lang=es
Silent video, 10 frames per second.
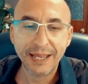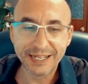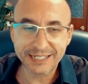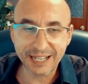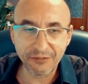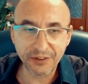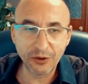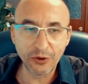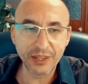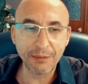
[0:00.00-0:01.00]
Este
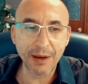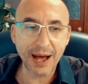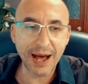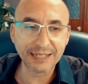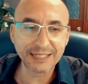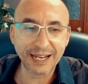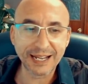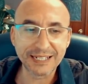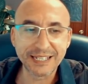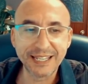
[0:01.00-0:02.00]
alfil lo lleva hasta
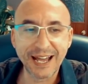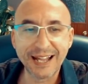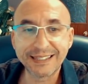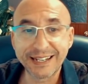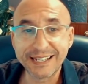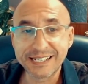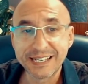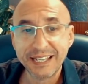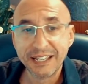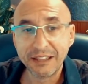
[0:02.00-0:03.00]
la casilla
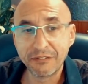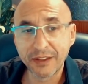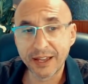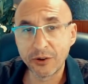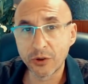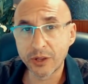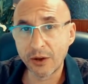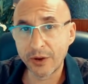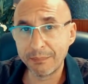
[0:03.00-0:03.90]
A3 y fijaros que ahora